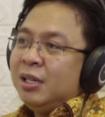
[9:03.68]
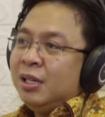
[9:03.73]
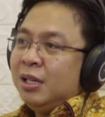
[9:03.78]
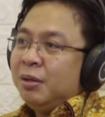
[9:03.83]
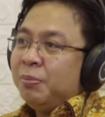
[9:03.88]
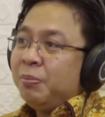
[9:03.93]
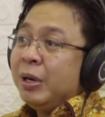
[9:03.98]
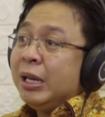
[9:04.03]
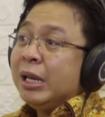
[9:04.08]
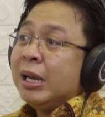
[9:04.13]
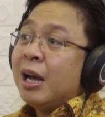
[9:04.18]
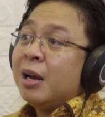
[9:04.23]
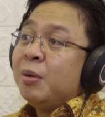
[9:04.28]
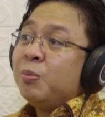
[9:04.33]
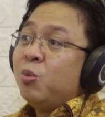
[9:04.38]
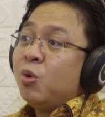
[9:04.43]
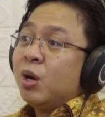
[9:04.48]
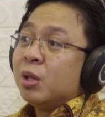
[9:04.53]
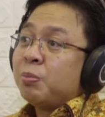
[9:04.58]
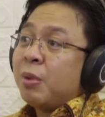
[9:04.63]
diberikan
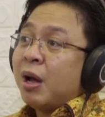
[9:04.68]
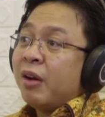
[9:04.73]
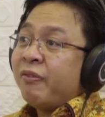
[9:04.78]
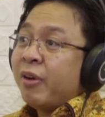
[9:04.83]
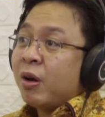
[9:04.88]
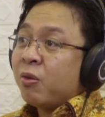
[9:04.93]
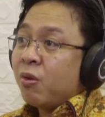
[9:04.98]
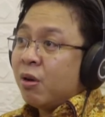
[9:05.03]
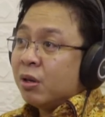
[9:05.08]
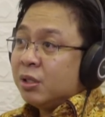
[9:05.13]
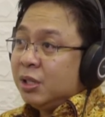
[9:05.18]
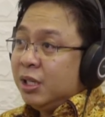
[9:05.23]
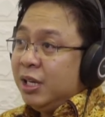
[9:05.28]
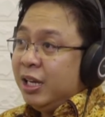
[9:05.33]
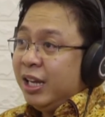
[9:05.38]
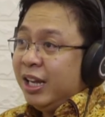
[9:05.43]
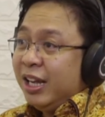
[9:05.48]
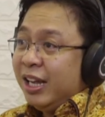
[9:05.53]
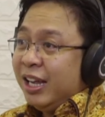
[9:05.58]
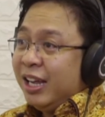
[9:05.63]
buat Pak
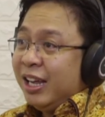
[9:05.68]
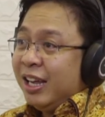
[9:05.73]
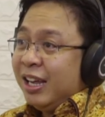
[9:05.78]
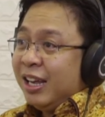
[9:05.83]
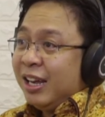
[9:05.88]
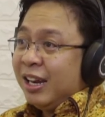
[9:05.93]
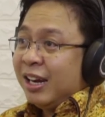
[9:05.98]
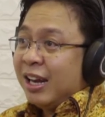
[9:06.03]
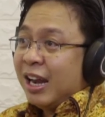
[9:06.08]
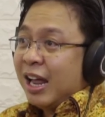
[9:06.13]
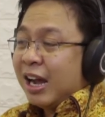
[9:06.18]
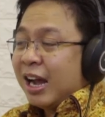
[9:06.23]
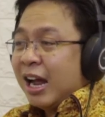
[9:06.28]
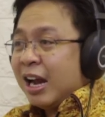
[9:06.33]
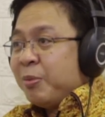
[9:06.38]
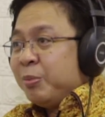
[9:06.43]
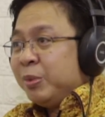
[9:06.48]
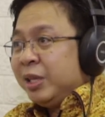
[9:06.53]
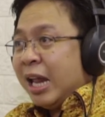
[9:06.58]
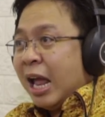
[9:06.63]
Farrozi. Nah,
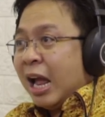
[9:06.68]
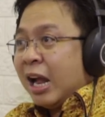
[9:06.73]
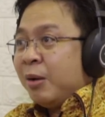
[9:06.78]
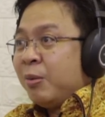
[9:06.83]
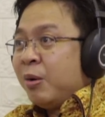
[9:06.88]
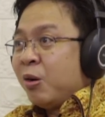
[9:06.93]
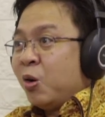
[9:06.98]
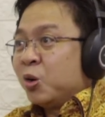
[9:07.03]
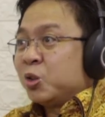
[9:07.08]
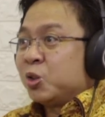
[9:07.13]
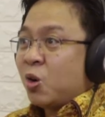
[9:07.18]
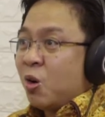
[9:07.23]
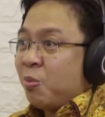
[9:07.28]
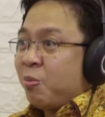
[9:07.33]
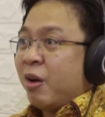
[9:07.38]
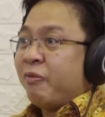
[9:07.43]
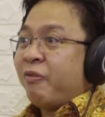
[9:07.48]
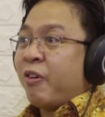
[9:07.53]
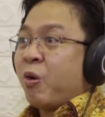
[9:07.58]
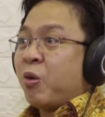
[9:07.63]
karena Menteri Agama kosong,
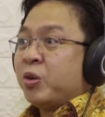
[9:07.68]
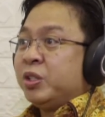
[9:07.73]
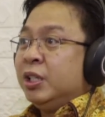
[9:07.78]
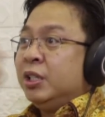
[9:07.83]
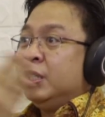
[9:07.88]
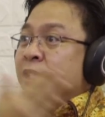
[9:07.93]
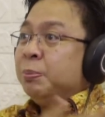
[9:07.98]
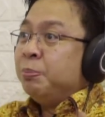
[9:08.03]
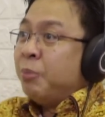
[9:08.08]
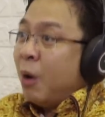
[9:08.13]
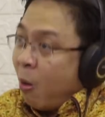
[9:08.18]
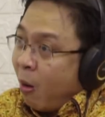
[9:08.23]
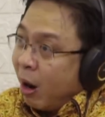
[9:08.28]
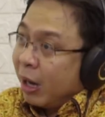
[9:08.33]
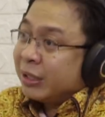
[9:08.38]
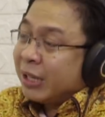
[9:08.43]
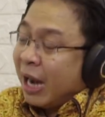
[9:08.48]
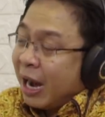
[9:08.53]
Pak Farrozi dibawa ke